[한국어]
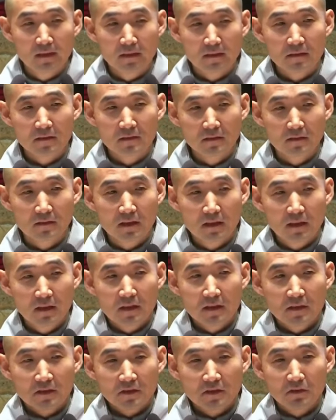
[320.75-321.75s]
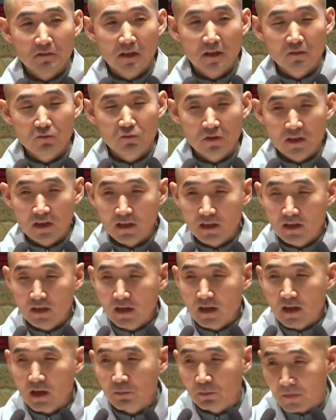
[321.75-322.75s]
그래서 이 영화를 우리가
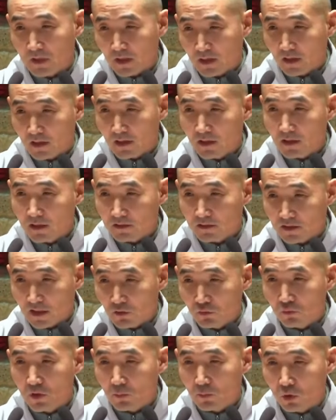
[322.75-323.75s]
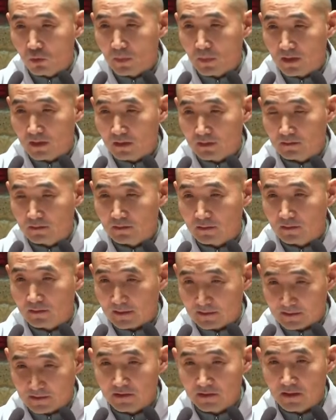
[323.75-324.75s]
함께 사유해볼 만한
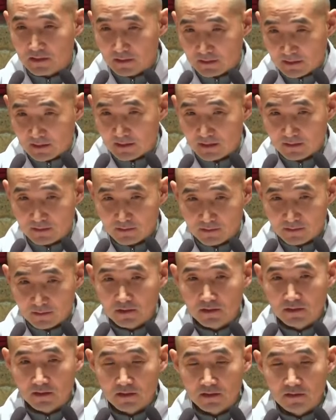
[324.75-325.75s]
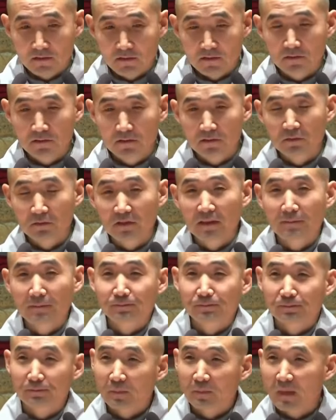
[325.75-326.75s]
가치가 있겠다 이런 생각이 들었습니다.
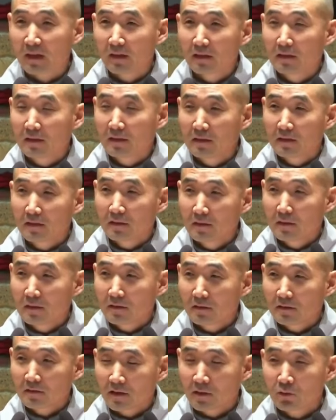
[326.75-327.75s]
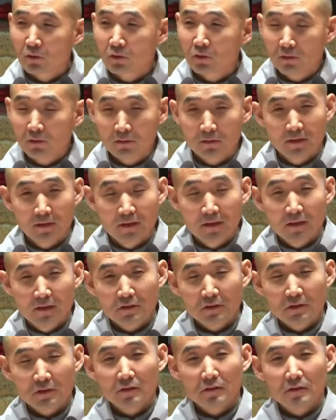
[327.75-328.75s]
참고로
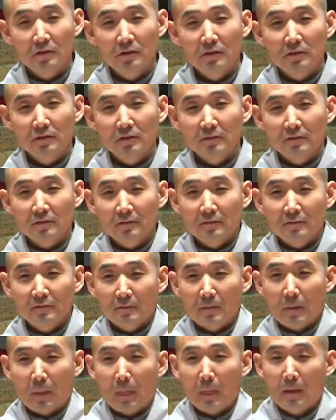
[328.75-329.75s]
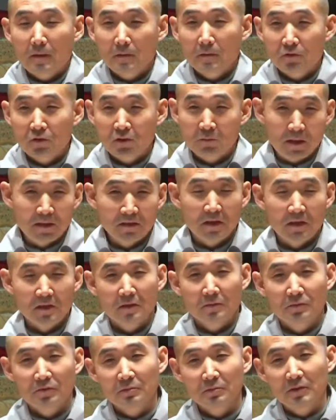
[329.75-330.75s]
저는 정파색이
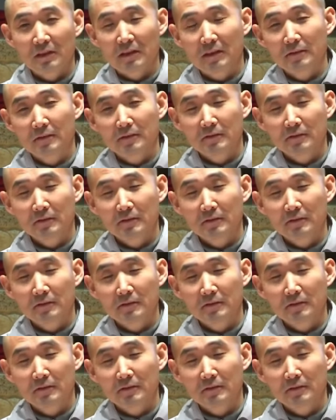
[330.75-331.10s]
없습니다.